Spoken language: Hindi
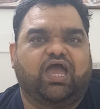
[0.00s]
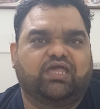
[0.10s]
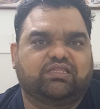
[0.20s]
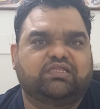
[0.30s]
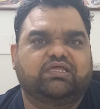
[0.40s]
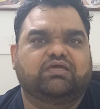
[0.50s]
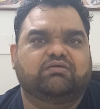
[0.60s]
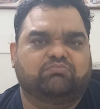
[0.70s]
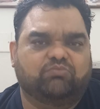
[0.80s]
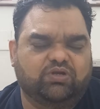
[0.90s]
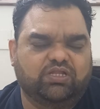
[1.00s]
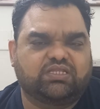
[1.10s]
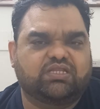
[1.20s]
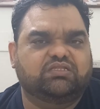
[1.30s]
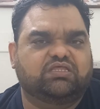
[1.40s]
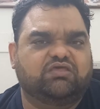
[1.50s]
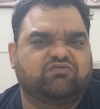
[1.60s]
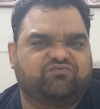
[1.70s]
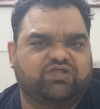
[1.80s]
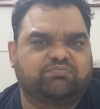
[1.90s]
इसलिए मुरलीधरन की
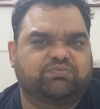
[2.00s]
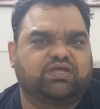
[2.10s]
फिल्म